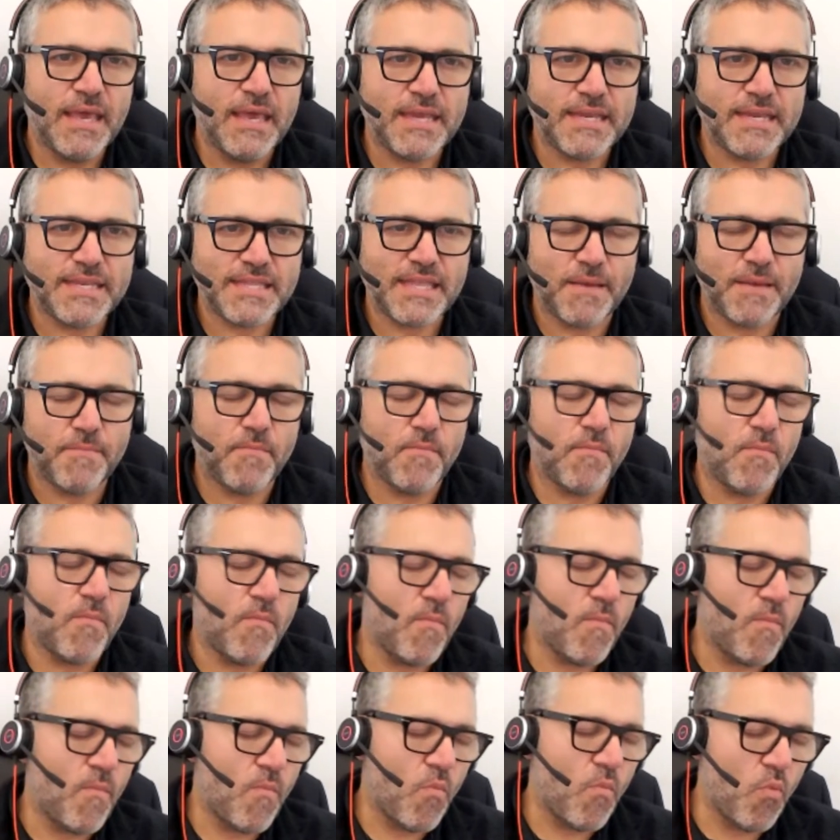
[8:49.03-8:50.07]
está
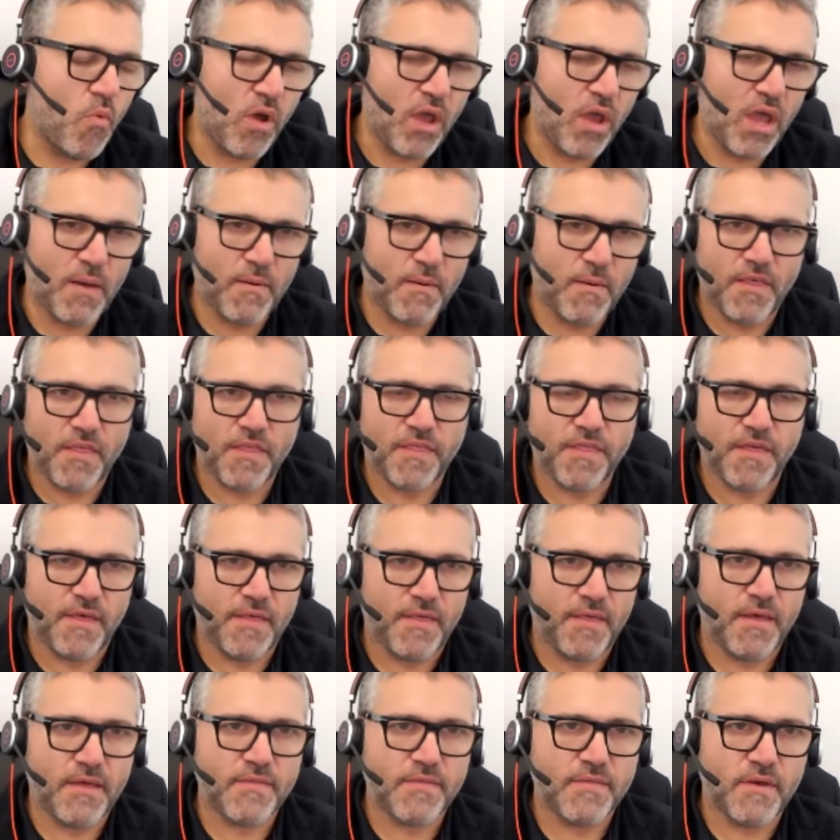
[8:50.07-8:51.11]
muy
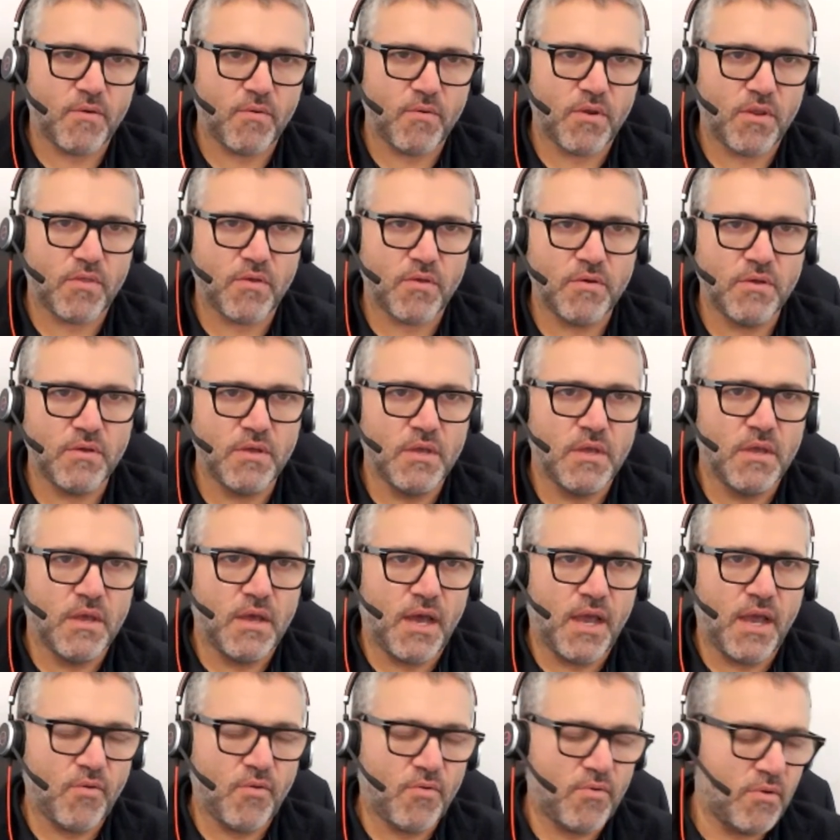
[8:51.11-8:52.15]
avanzada, ¿de acuerdo?
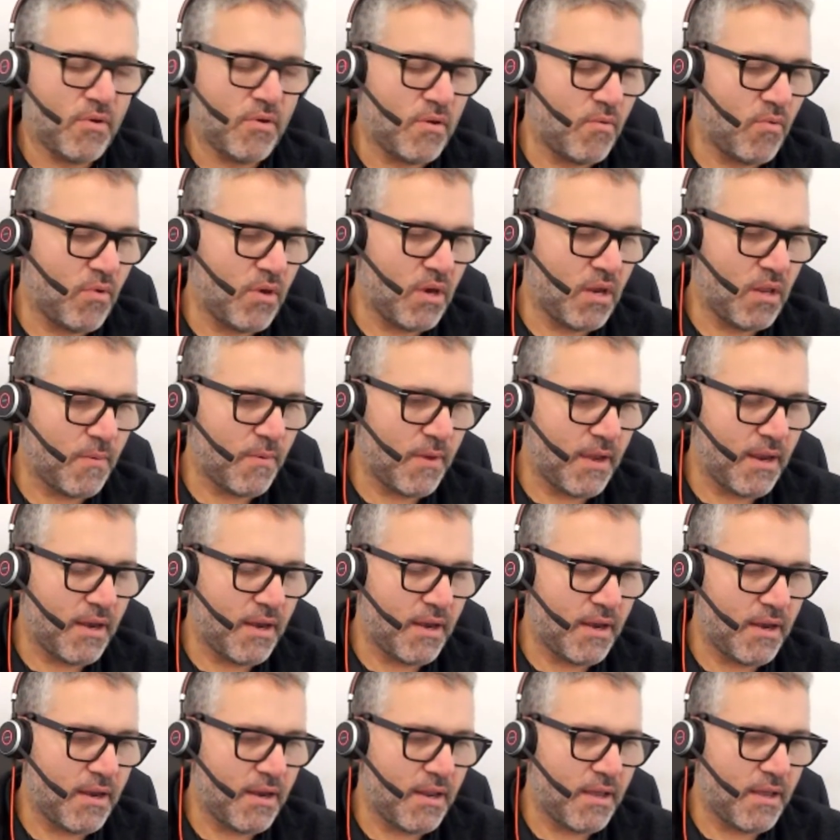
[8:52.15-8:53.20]
Hay un,
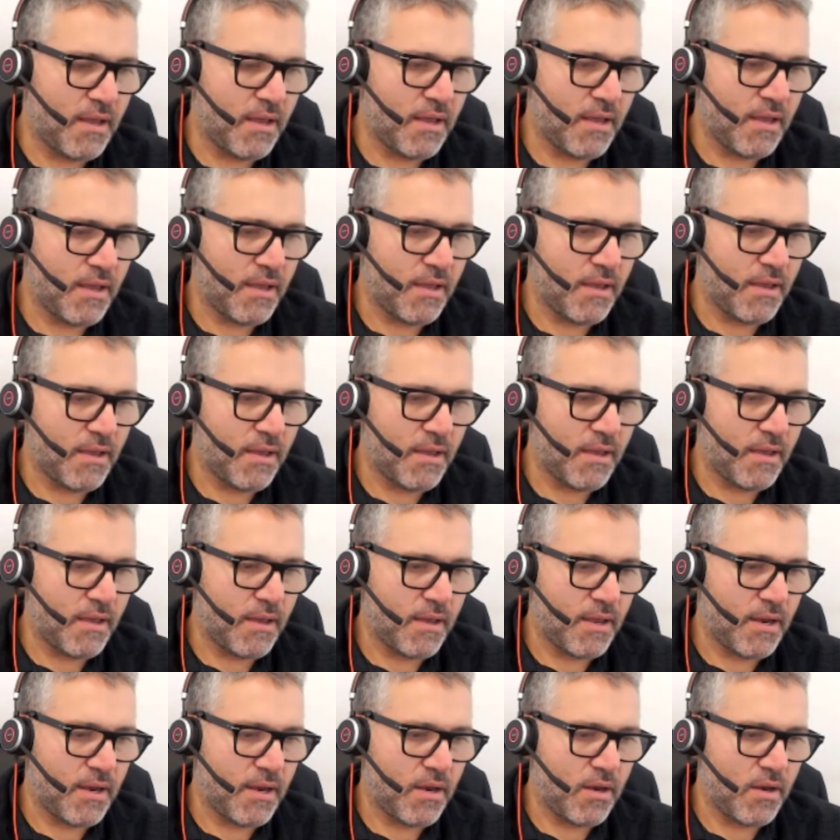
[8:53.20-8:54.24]
nivel, eh,
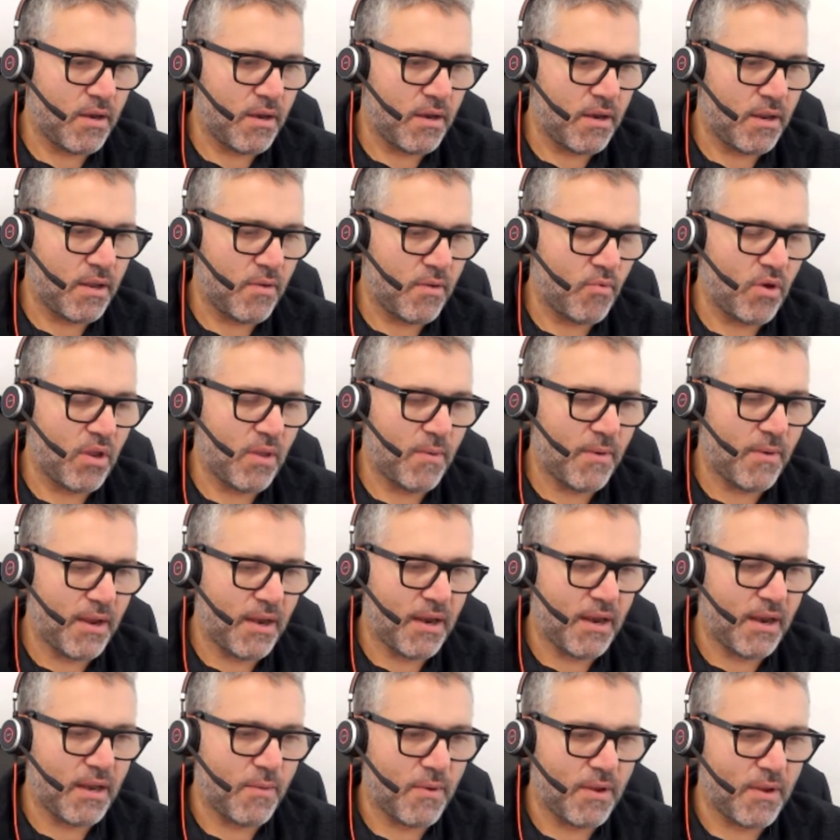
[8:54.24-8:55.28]
un
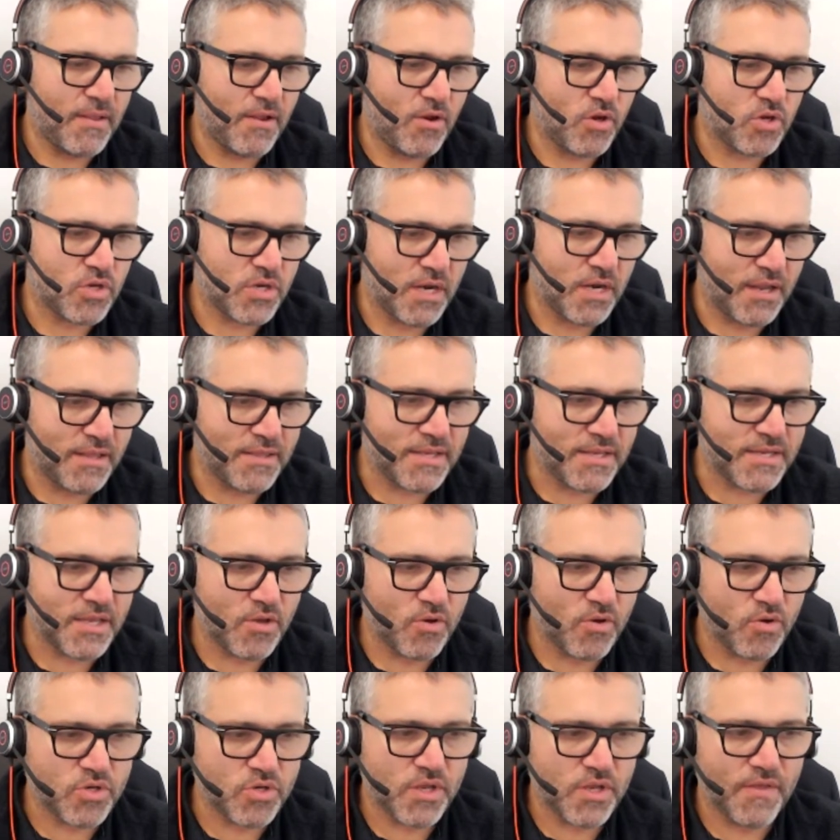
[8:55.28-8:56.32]
nivel a nivel de los clientes que
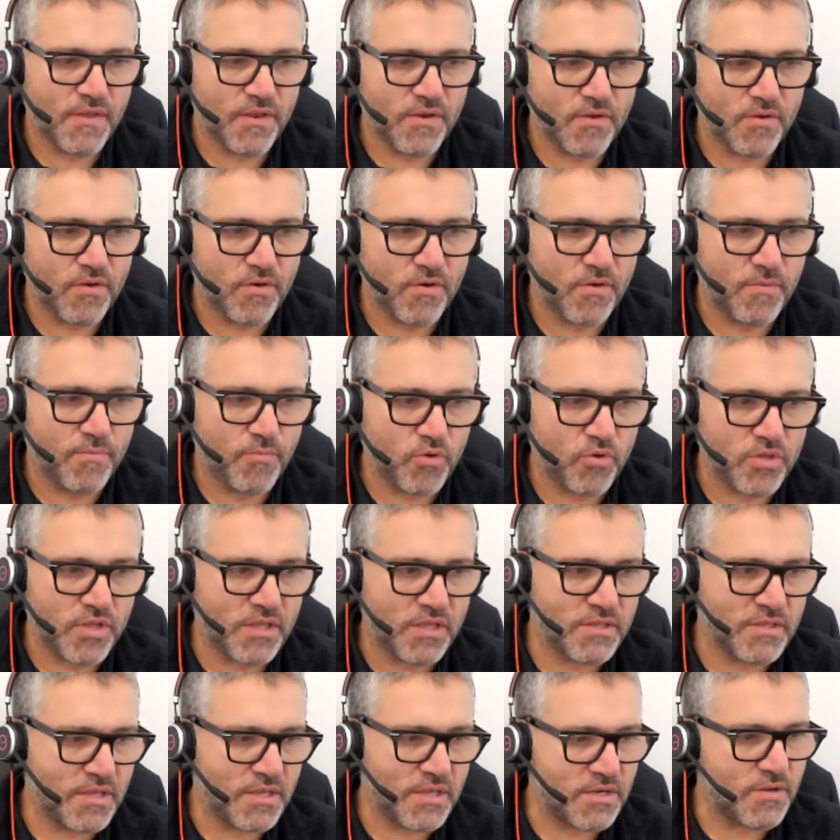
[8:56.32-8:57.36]
yo considero
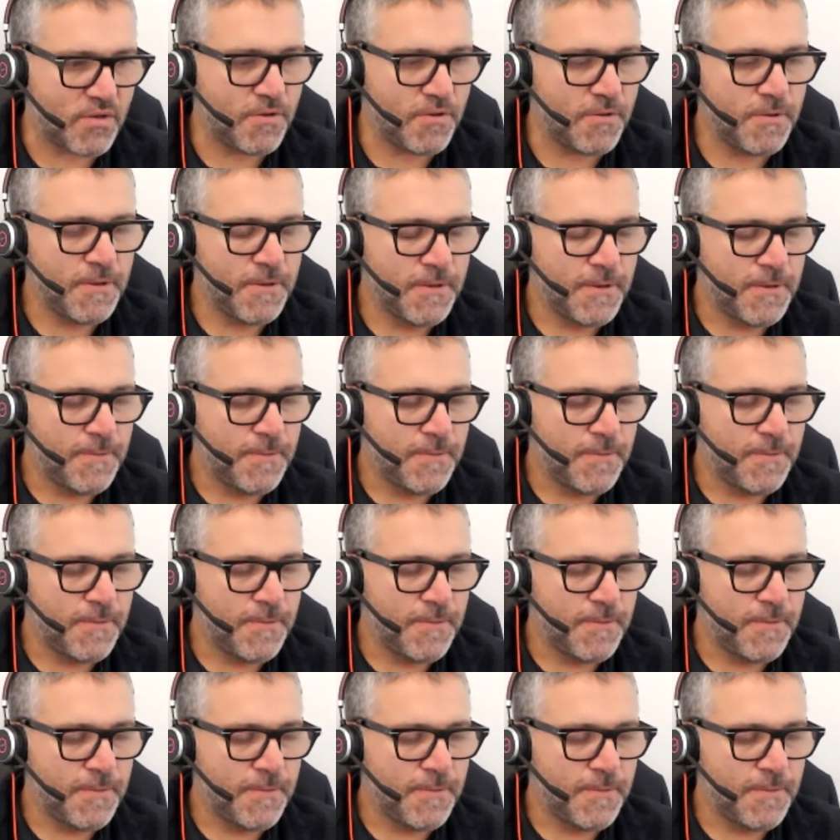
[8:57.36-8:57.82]
potentes, ¿no?